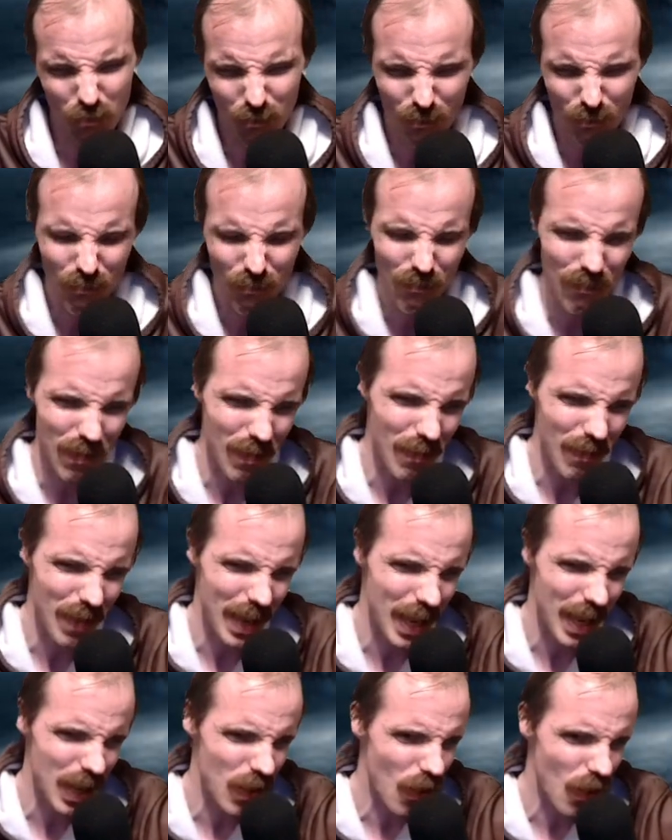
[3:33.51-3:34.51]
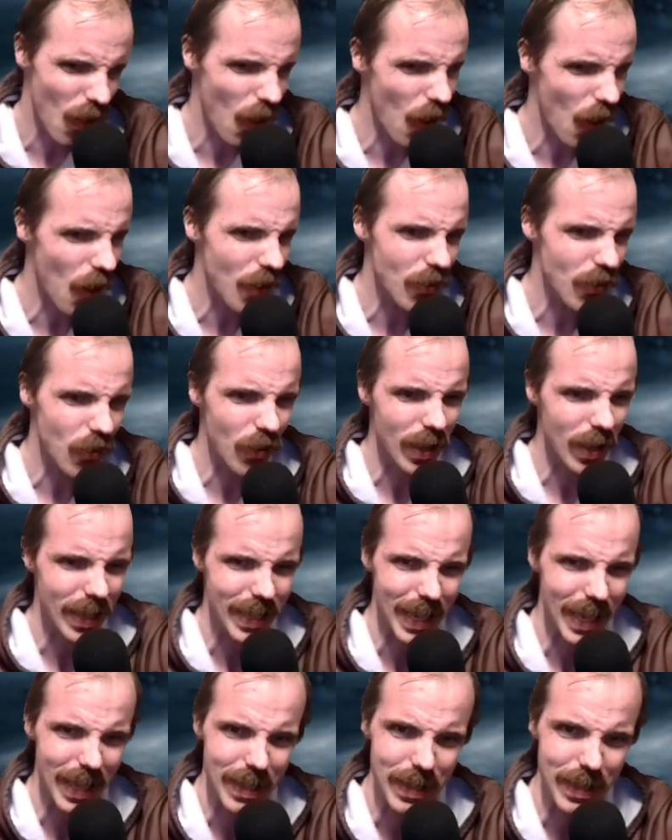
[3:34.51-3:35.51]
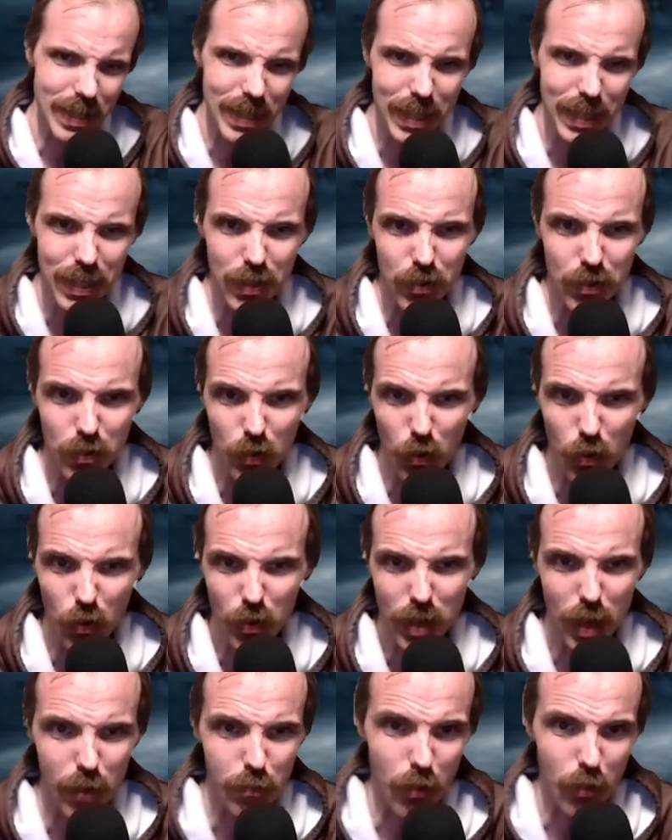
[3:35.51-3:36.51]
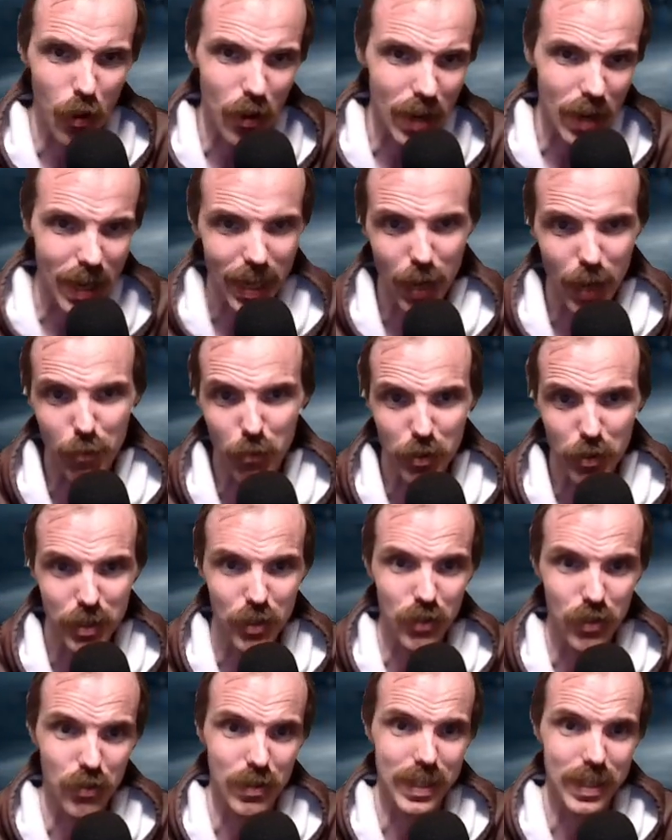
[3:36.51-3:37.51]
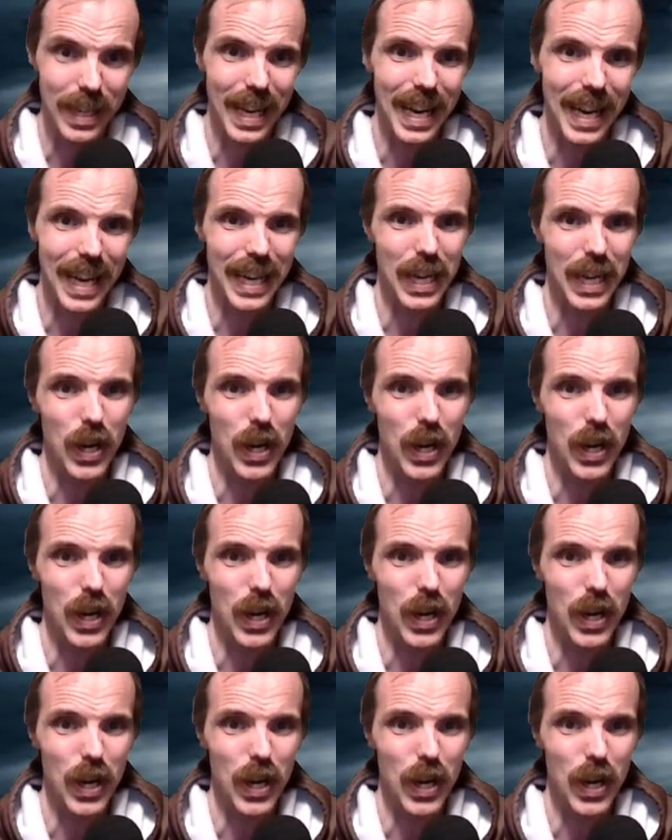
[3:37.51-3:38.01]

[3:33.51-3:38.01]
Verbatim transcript: mm, in Ordnung, jetzt nicht so der Burner. Da muss ich schon sagen,